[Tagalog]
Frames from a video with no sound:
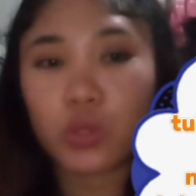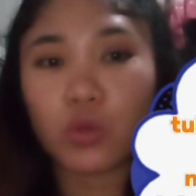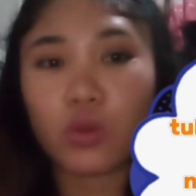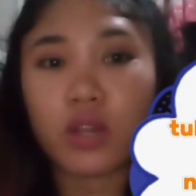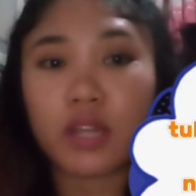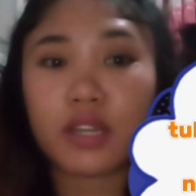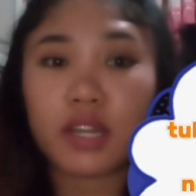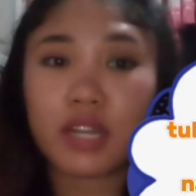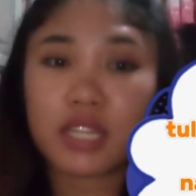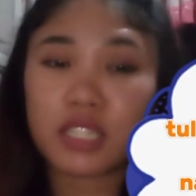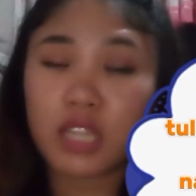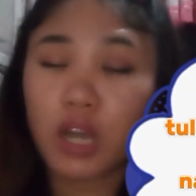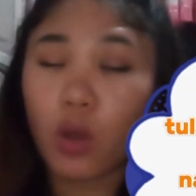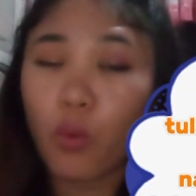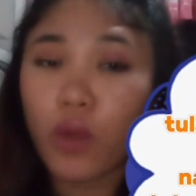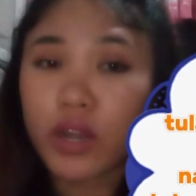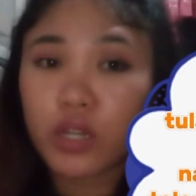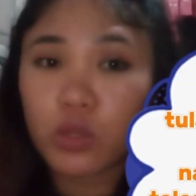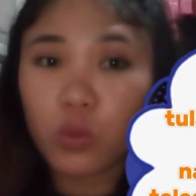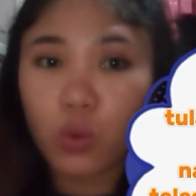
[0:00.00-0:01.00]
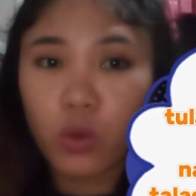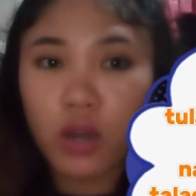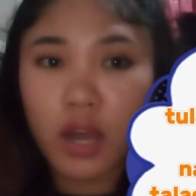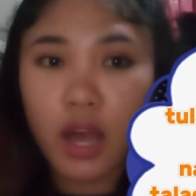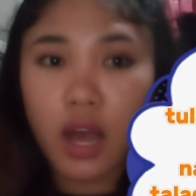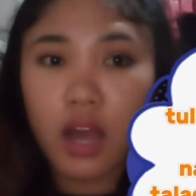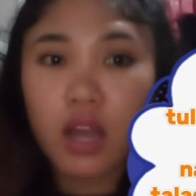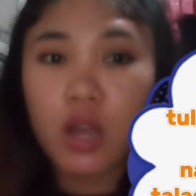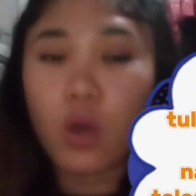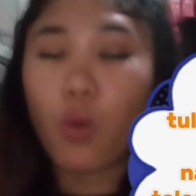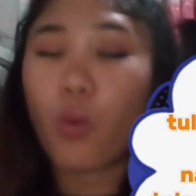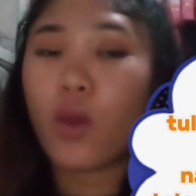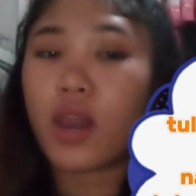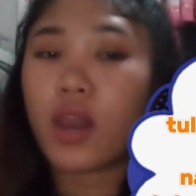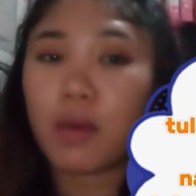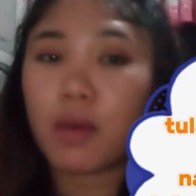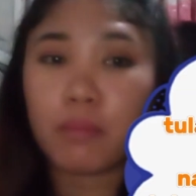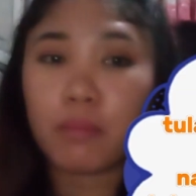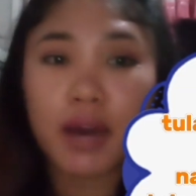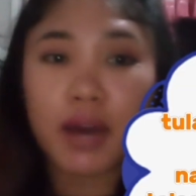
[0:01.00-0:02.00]
tulad na nasa kwarto ka,
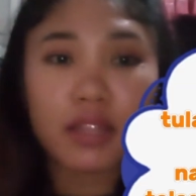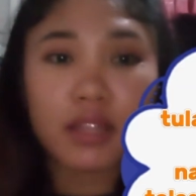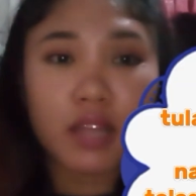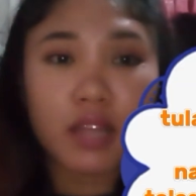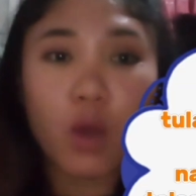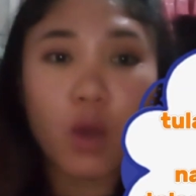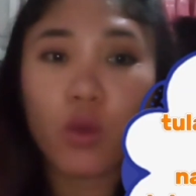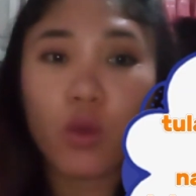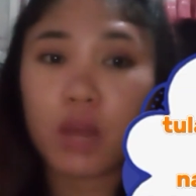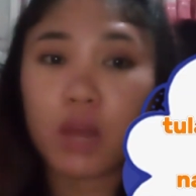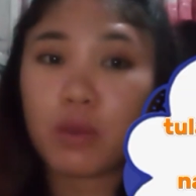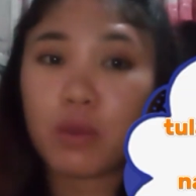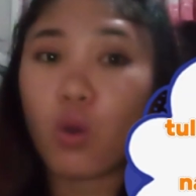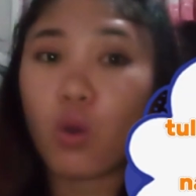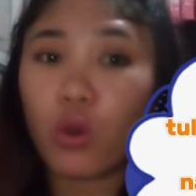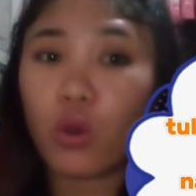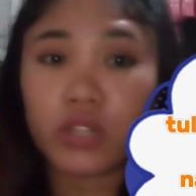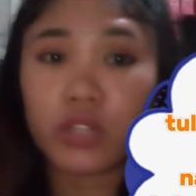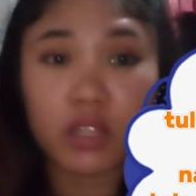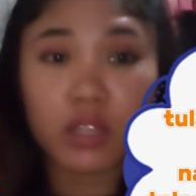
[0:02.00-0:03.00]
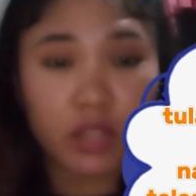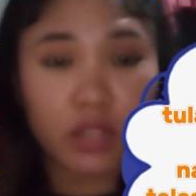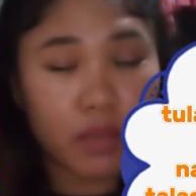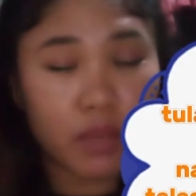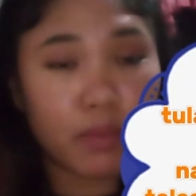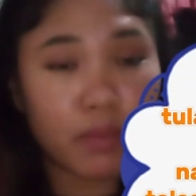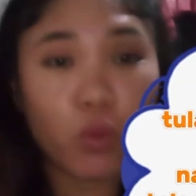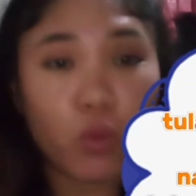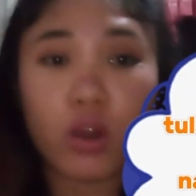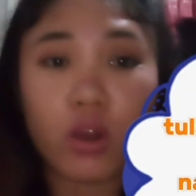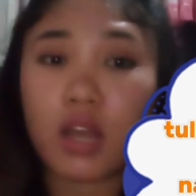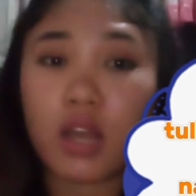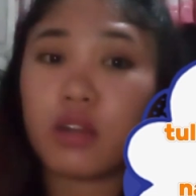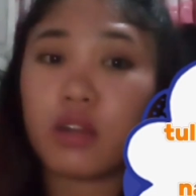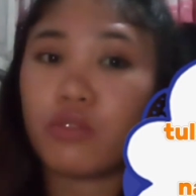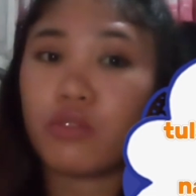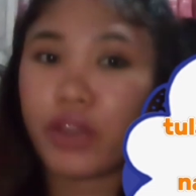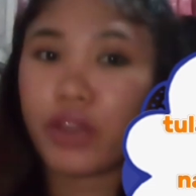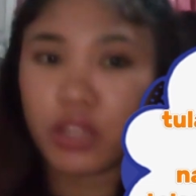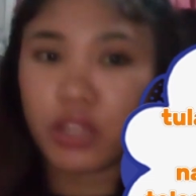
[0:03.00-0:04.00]
walang bata, walang magukuha ng TV,
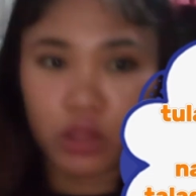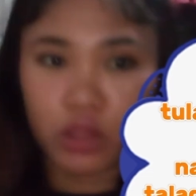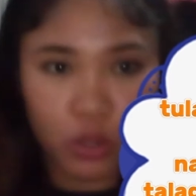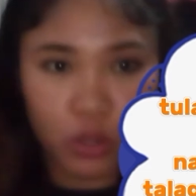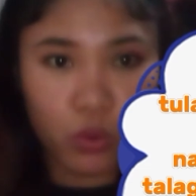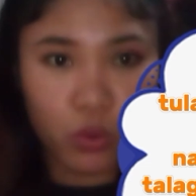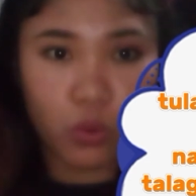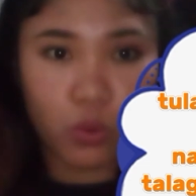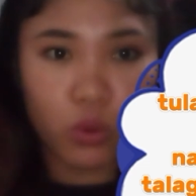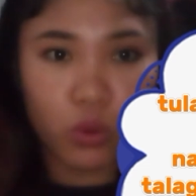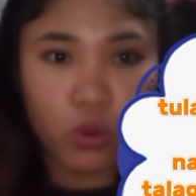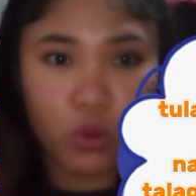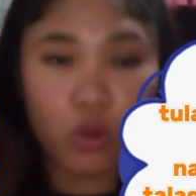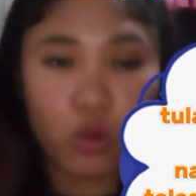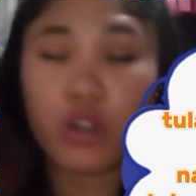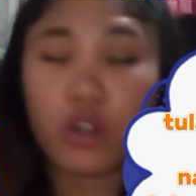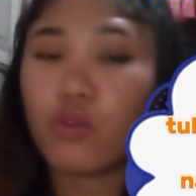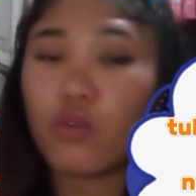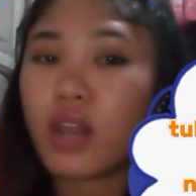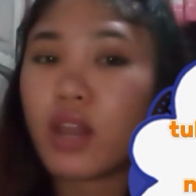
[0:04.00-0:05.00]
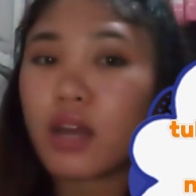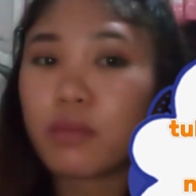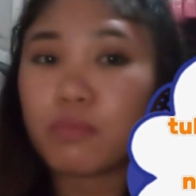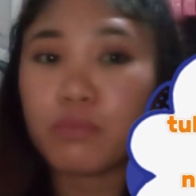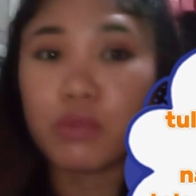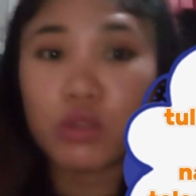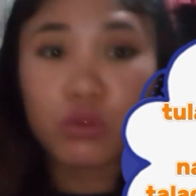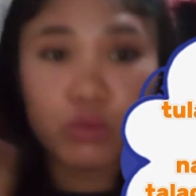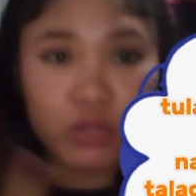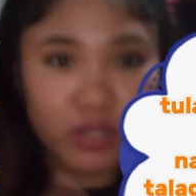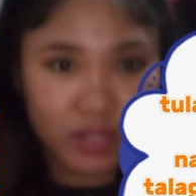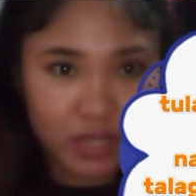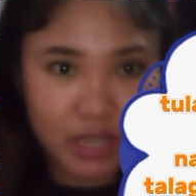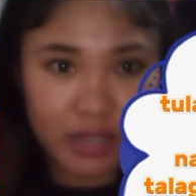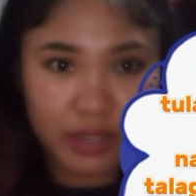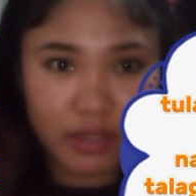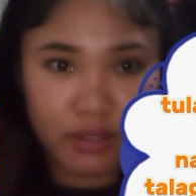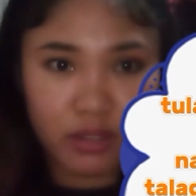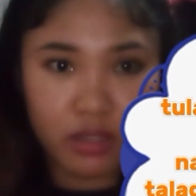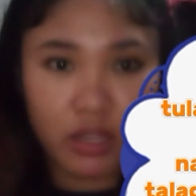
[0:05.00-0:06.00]
walang radio, or walang
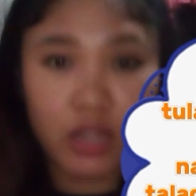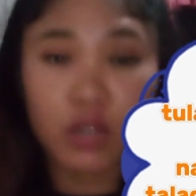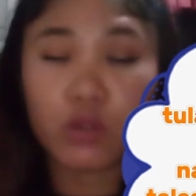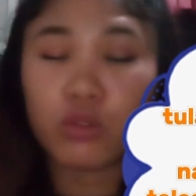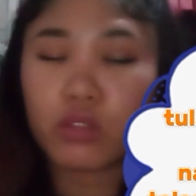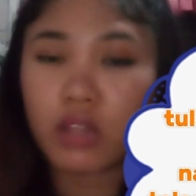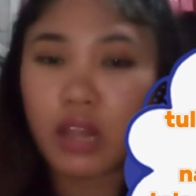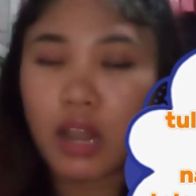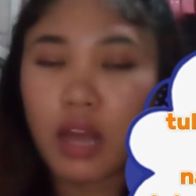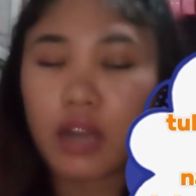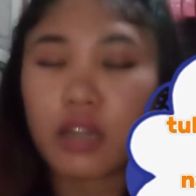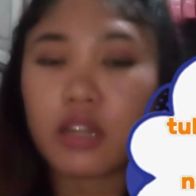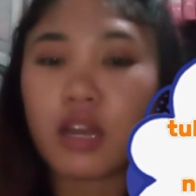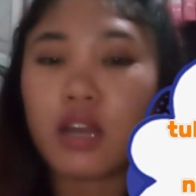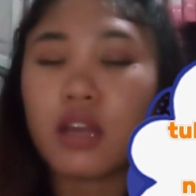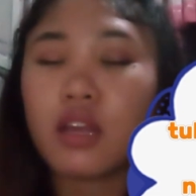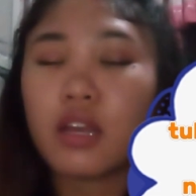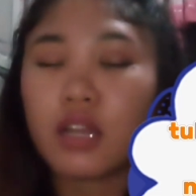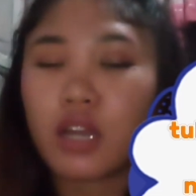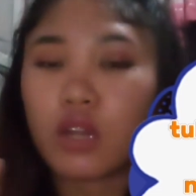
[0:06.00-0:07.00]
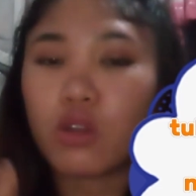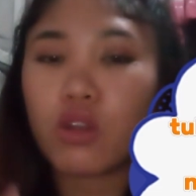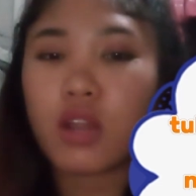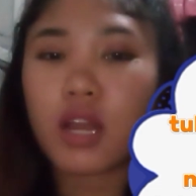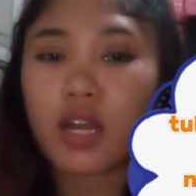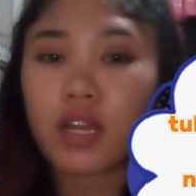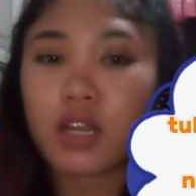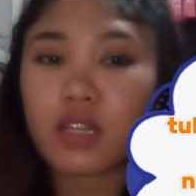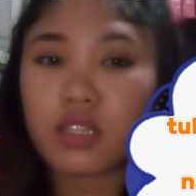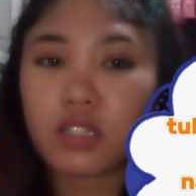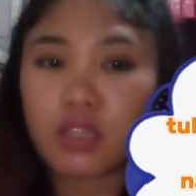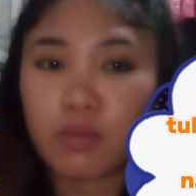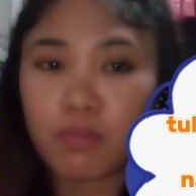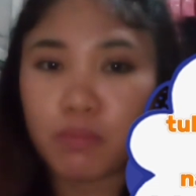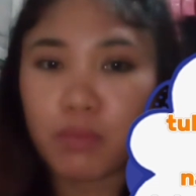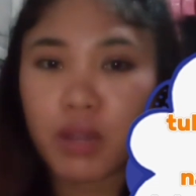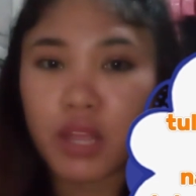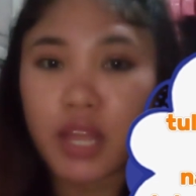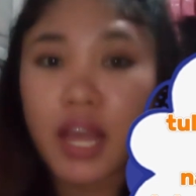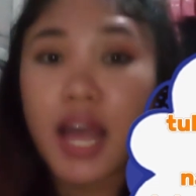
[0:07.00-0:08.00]
music. Ganun lang, ganun lang
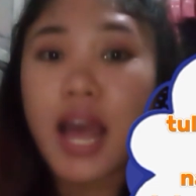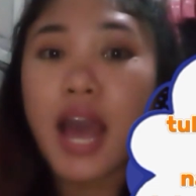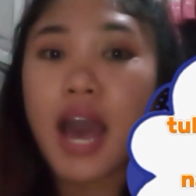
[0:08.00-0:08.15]
kasimple.